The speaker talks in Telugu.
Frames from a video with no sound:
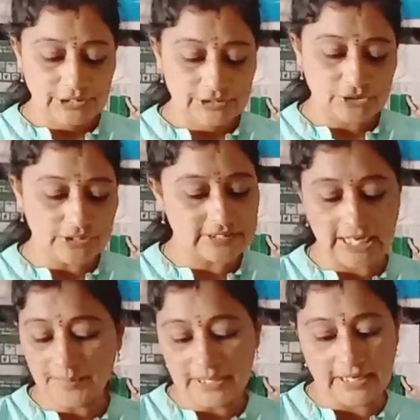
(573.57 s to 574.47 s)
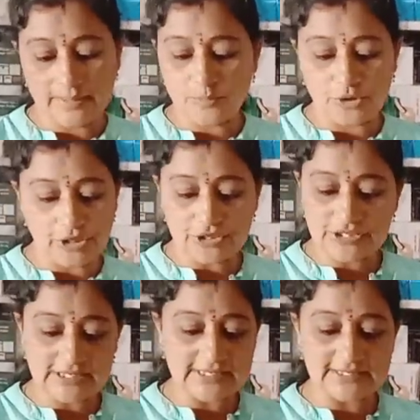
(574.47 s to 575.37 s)
సో సేమ్ అండి మోడల్
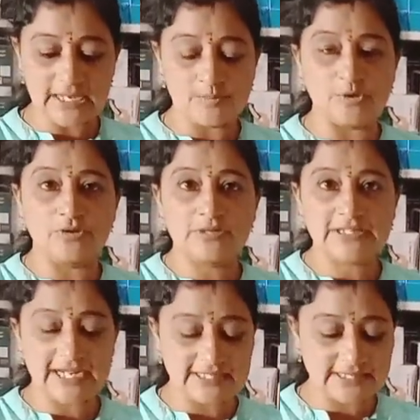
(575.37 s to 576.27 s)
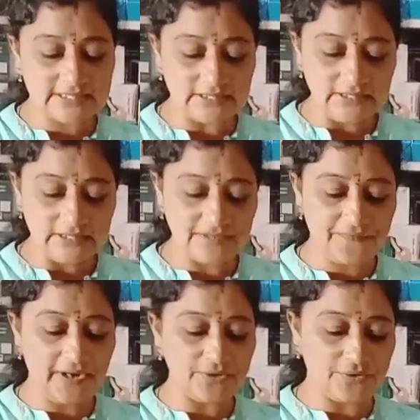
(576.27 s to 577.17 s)
వచ్చేసి సేమ్ సైజెస్
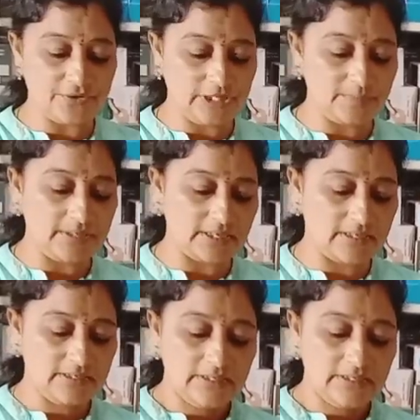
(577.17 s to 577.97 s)
డిఫరెంట్ ఉంటుందన్నమాట